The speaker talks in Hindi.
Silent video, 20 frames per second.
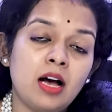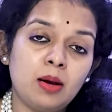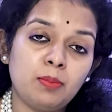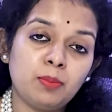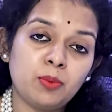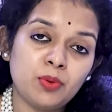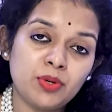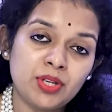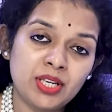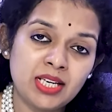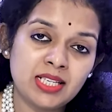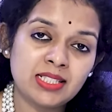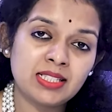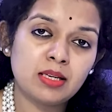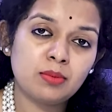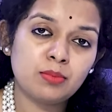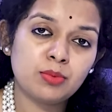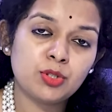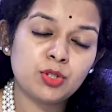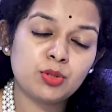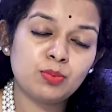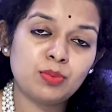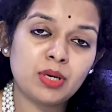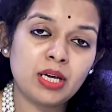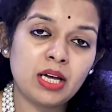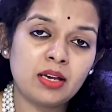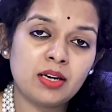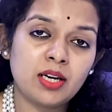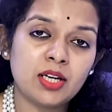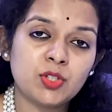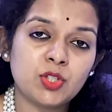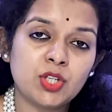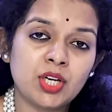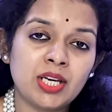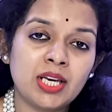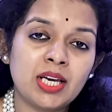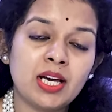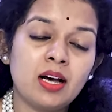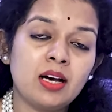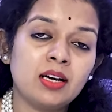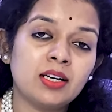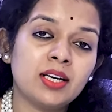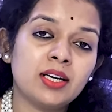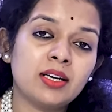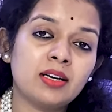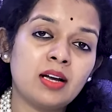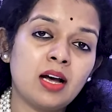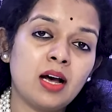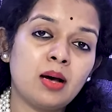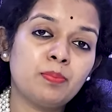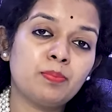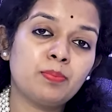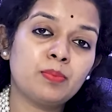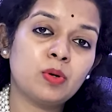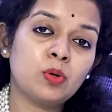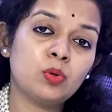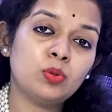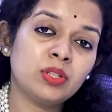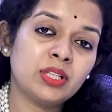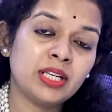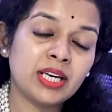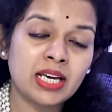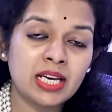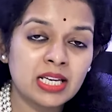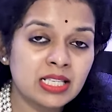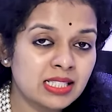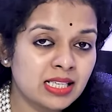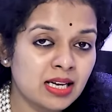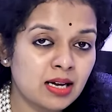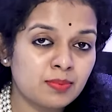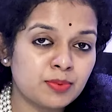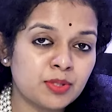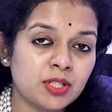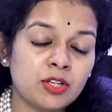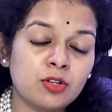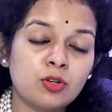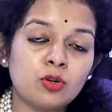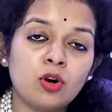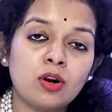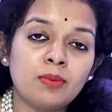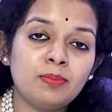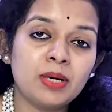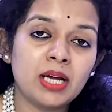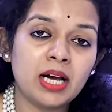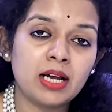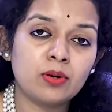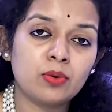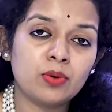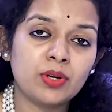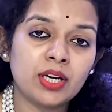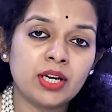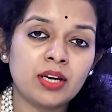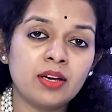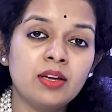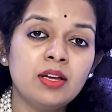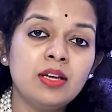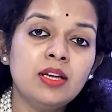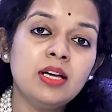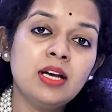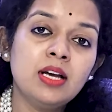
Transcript: आपको ये समझ में आना चाहिए अगर आप खुद के हिसाब से ड्रॉप डालोगे